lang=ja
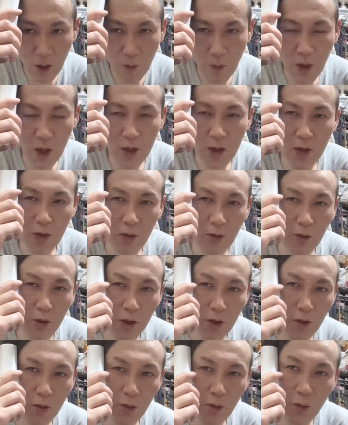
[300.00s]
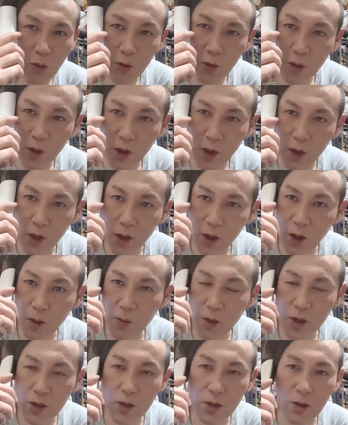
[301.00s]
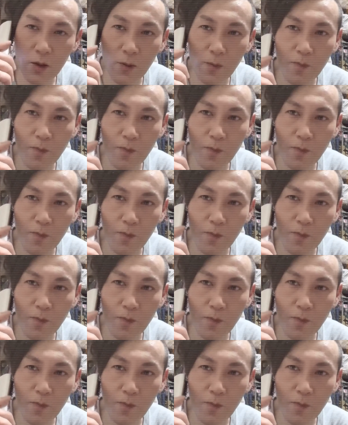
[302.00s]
まっすぐにすることができます。